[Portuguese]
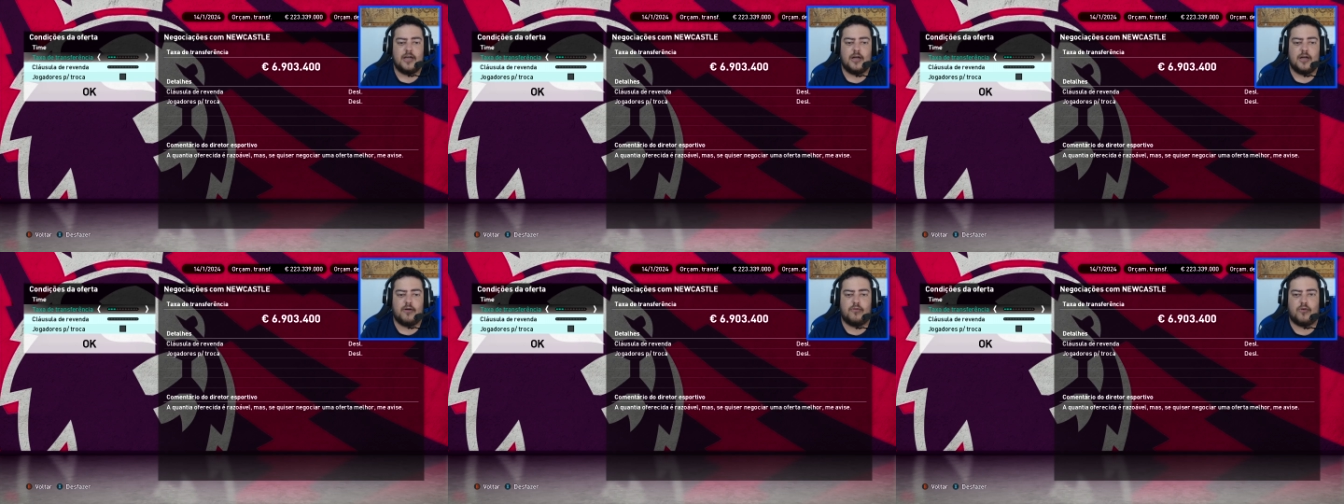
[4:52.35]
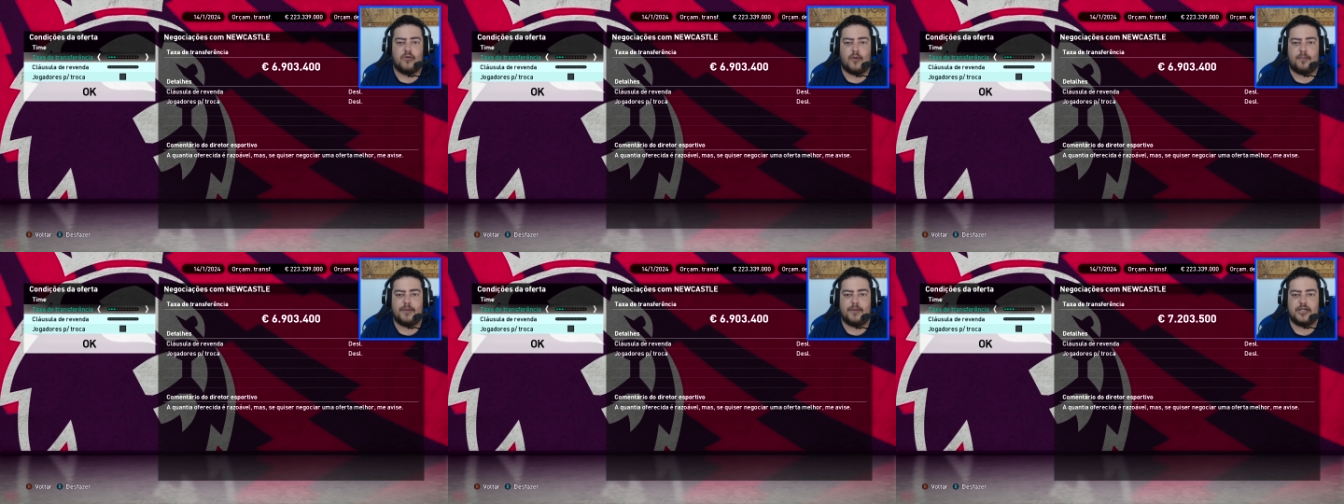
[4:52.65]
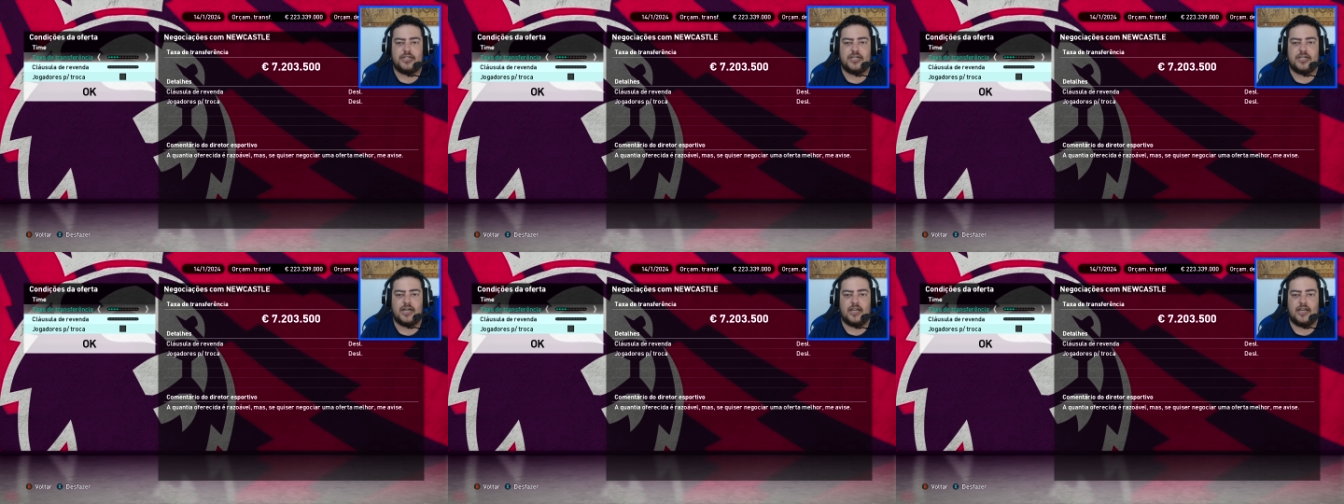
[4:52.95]
Eu vou
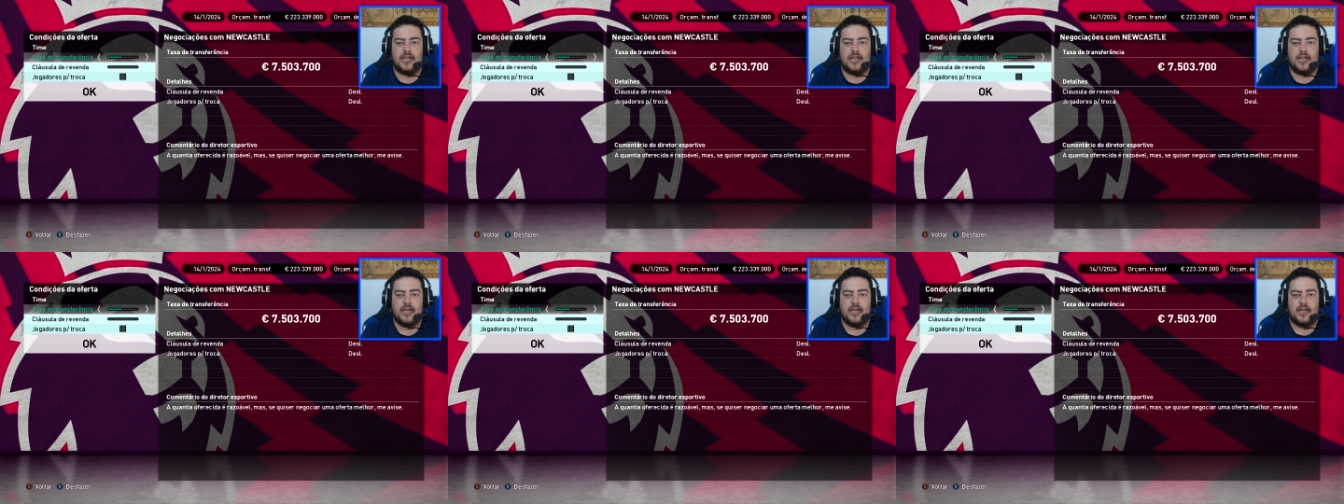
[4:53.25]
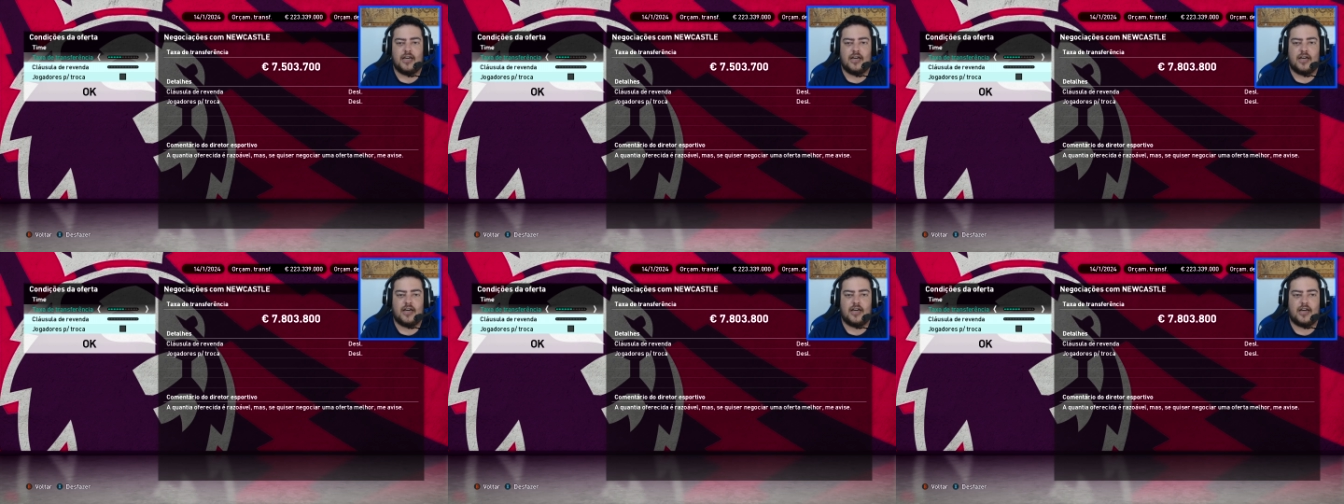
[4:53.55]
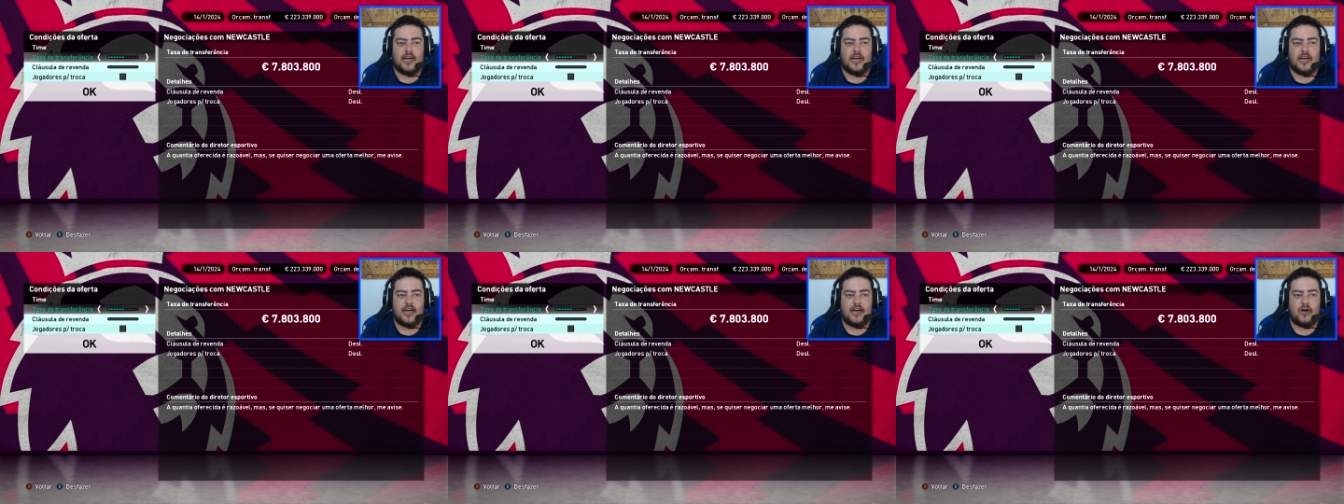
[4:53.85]
pedir ali
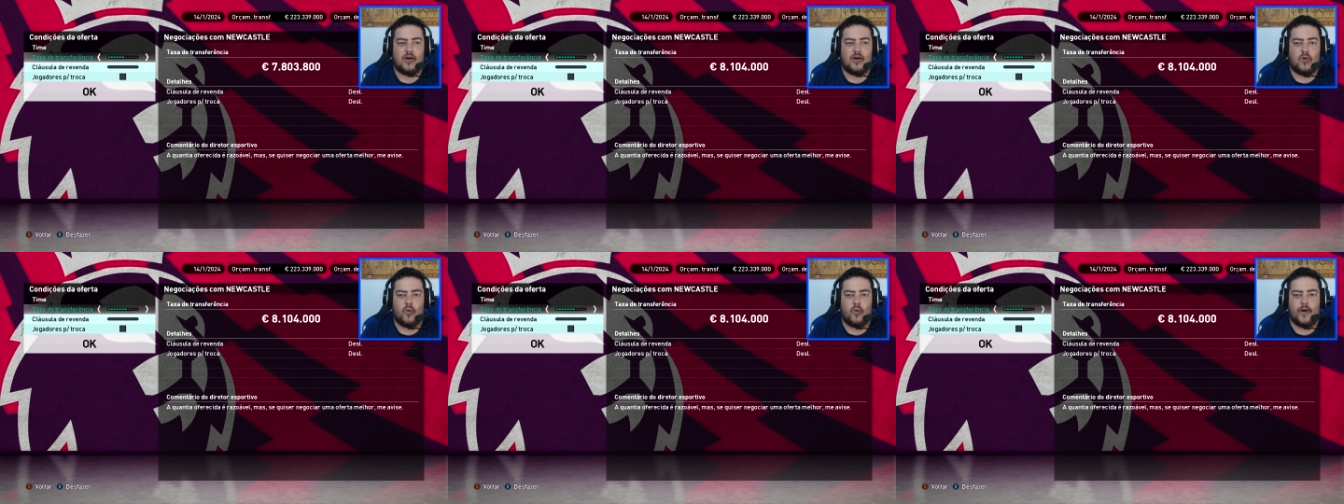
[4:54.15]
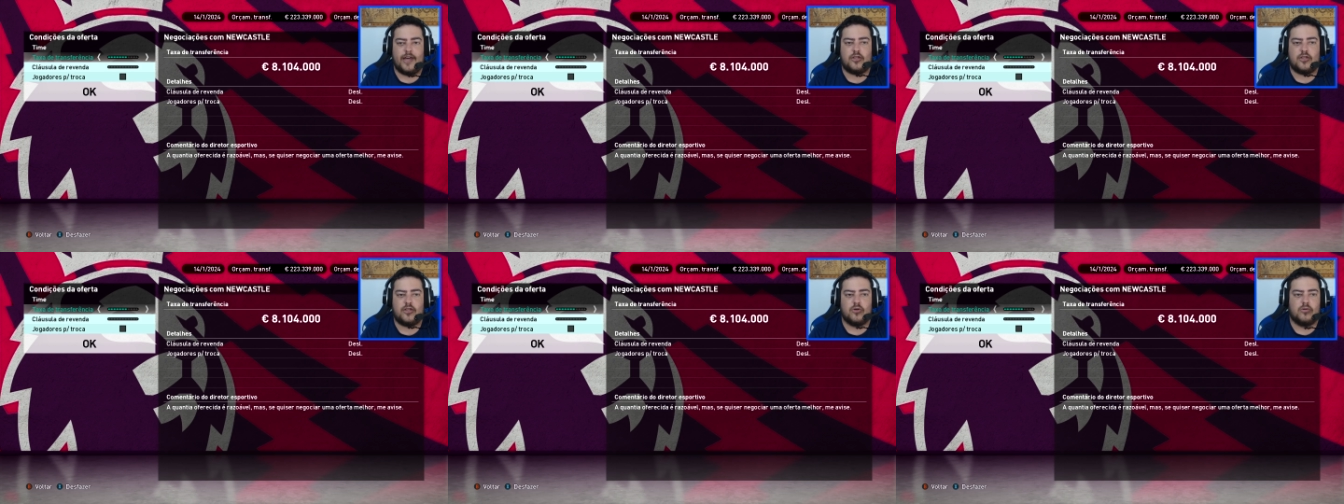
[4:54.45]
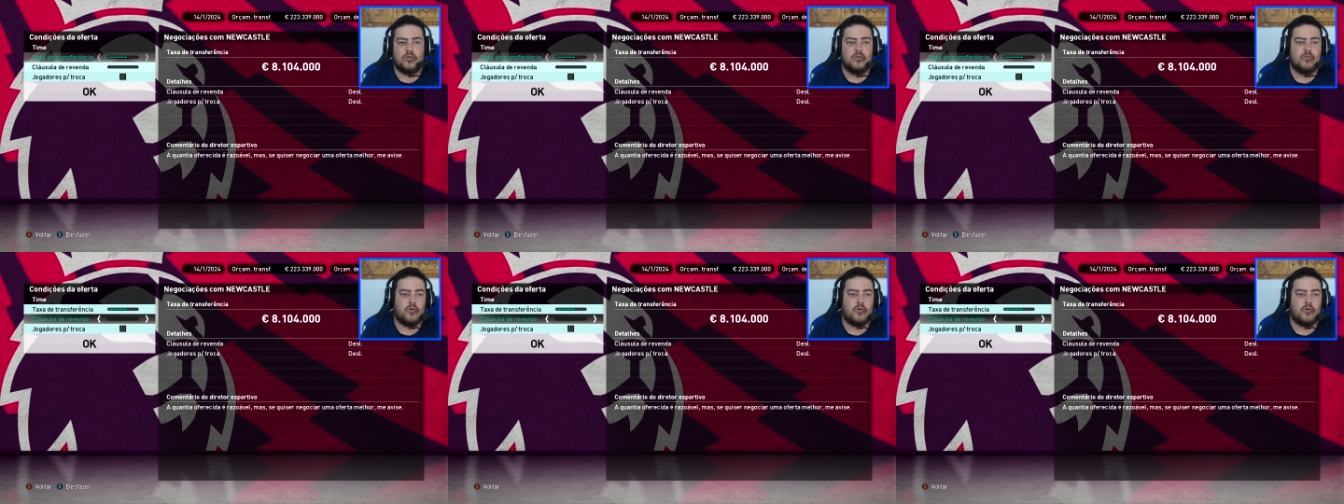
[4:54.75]
é, 8,